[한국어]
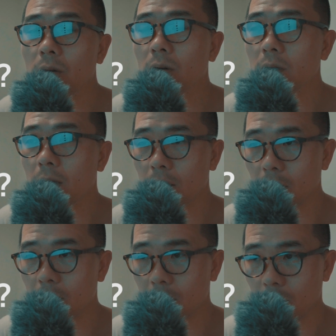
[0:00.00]
그냥
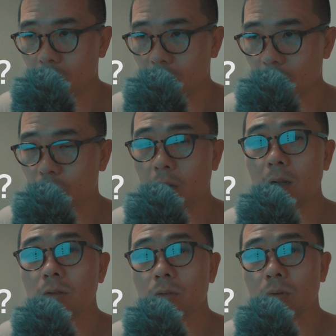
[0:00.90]

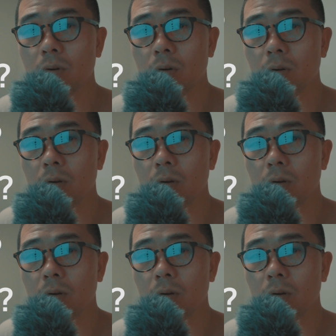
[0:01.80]
무난한 정도.